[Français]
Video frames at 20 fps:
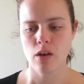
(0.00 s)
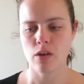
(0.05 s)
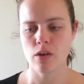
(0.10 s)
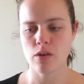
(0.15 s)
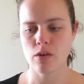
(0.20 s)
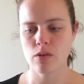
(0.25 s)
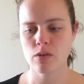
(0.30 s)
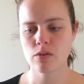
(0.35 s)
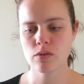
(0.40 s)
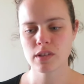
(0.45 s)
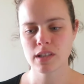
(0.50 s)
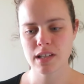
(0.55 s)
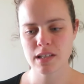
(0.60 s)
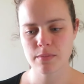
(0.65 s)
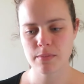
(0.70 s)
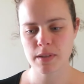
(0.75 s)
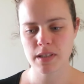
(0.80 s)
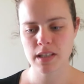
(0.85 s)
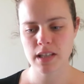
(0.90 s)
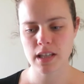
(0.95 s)
L'autre
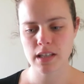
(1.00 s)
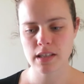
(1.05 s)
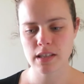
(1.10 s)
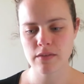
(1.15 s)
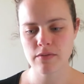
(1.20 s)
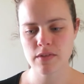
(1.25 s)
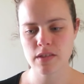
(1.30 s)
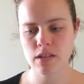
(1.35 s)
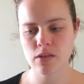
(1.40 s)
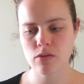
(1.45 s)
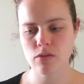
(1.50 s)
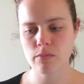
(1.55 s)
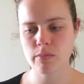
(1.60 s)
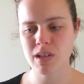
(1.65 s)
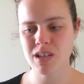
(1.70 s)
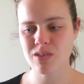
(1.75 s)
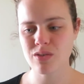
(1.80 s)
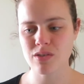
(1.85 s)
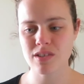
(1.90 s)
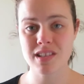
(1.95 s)
aspect négatif c'est que
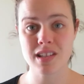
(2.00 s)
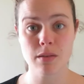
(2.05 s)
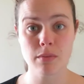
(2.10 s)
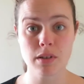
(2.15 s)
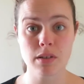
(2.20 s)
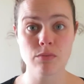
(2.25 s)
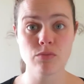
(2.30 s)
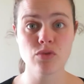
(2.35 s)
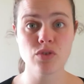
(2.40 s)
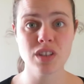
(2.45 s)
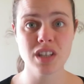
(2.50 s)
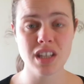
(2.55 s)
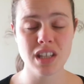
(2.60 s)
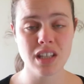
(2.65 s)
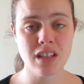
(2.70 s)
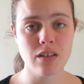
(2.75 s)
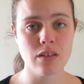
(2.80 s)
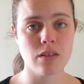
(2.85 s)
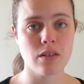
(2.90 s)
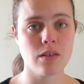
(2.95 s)
bah, quand le sable est
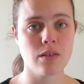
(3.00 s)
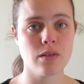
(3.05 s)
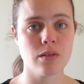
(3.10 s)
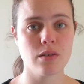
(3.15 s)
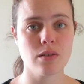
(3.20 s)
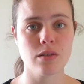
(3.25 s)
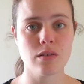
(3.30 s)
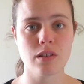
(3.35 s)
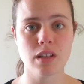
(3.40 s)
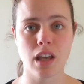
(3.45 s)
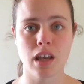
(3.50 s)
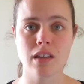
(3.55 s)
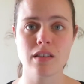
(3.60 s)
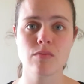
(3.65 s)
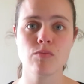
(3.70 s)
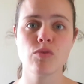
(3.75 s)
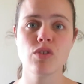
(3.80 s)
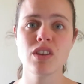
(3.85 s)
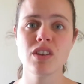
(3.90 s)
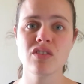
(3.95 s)
mouillé, il
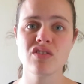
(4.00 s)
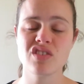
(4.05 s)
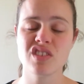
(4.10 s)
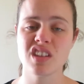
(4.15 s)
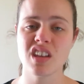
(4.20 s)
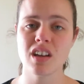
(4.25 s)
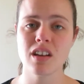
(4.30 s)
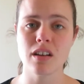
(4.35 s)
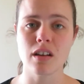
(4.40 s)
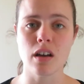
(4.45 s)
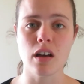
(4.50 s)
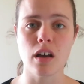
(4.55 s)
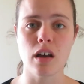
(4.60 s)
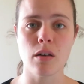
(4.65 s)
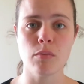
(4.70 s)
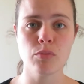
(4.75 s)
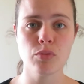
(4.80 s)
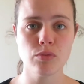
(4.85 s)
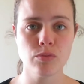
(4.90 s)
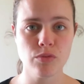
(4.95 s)
reste mouillé en général à
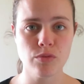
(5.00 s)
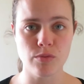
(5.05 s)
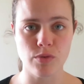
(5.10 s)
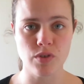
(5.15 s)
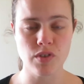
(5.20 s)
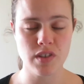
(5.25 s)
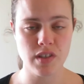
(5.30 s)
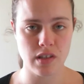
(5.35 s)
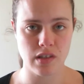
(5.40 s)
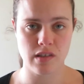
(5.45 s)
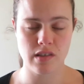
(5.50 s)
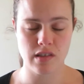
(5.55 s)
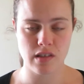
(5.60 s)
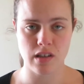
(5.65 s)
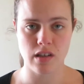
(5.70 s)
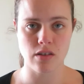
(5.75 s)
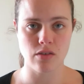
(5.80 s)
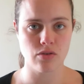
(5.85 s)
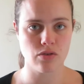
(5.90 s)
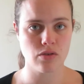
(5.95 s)
un bon moment. C'est
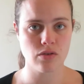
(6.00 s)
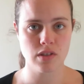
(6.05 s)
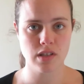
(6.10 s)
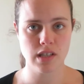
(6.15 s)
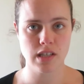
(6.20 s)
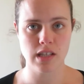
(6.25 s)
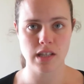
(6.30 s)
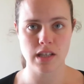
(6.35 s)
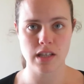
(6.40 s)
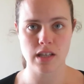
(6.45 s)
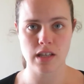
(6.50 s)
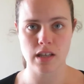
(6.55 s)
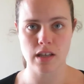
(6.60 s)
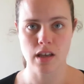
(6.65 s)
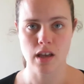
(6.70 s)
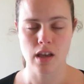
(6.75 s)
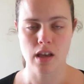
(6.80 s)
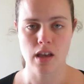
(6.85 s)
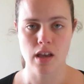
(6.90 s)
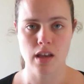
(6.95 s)
quelque chose
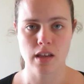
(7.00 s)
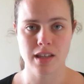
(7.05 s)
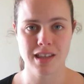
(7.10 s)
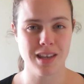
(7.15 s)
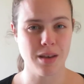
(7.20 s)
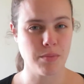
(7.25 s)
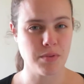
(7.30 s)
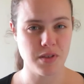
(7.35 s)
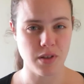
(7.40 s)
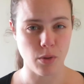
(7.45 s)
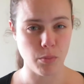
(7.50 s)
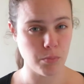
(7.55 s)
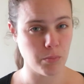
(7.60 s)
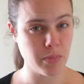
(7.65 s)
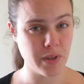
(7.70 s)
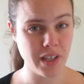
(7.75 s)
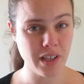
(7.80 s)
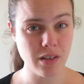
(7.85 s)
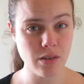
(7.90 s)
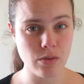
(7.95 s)
qui qui absorbe
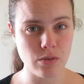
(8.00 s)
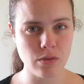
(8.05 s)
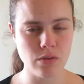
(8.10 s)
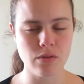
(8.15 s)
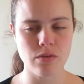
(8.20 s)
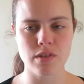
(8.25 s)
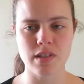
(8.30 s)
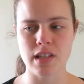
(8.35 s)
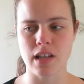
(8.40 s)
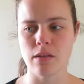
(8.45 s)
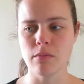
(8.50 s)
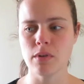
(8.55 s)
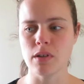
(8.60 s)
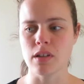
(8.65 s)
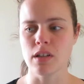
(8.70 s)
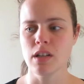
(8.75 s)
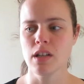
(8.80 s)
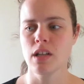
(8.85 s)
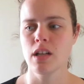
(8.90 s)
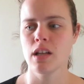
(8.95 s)
bien l'eau, le
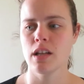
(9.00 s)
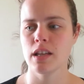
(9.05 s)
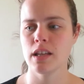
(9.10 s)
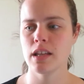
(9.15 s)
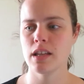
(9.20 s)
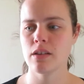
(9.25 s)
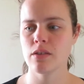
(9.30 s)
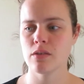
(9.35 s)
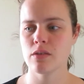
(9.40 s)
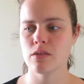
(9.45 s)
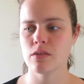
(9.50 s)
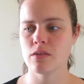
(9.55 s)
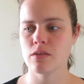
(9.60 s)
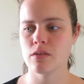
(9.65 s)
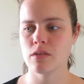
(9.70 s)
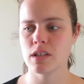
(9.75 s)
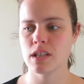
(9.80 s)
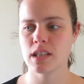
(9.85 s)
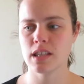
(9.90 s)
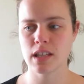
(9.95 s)
sable, et,
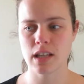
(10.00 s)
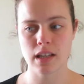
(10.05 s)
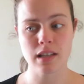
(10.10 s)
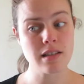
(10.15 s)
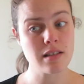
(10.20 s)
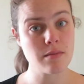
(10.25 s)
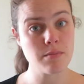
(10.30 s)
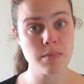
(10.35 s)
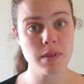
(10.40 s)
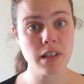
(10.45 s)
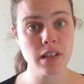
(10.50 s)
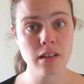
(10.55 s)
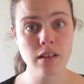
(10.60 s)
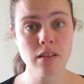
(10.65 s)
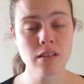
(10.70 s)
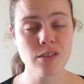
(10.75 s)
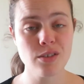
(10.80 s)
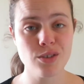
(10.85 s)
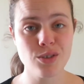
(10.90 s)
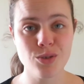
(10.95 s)
euh, et qui reste
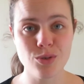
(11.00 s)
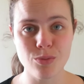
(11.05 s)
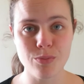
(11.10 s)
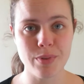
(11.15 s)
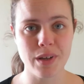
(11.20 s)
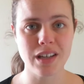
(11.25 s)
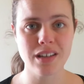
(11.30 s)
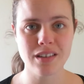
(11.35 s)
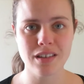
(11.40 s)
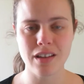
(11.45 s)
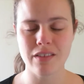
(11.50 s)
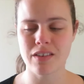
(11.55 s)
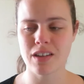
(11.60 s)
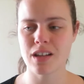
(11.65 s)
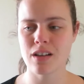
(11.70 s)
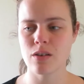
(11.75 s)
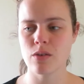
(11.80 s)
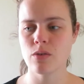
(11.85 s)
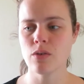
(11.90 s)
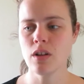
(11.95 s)
bien euh, compact
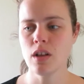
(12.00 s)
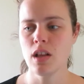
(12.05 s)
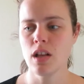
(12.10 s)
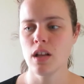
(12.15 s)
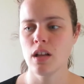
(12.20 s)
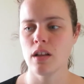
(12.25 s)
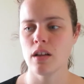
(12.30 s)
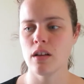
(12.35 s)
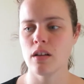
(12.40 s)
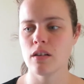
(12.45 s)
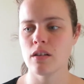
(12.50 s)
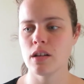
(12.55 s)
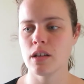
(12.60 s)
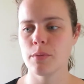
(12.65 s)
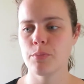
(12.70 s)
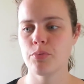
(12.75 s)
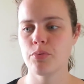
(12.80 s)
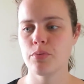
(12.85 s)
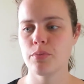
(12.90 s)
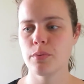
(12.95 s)
avec l'eau. Euh,
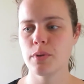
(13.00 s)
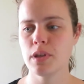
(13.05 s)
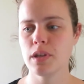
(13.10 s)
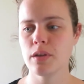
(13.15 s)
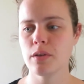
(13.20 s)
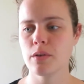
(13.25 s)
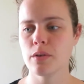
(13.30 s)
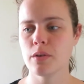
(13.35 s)
et puis